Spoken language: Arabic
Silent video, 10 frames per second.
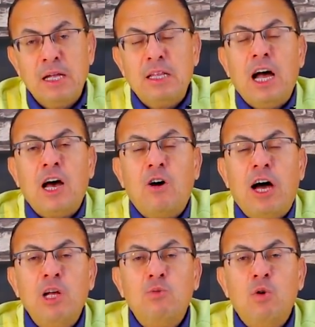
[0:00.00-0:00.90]
دخلوا
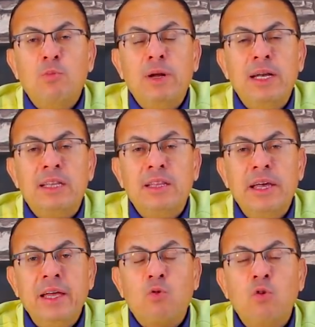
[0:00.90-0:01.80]
عليهم هما
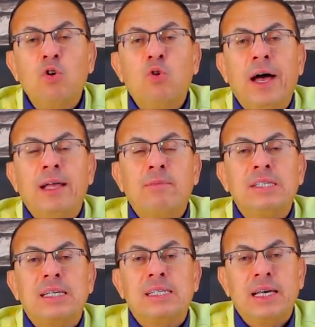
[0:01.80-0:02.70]
الاثنين كل واحد
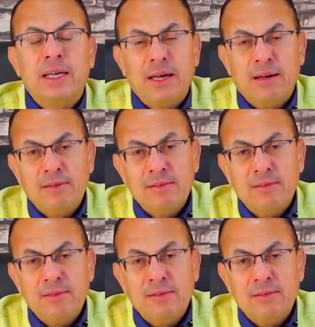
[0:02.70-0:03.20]
ماسك سنجه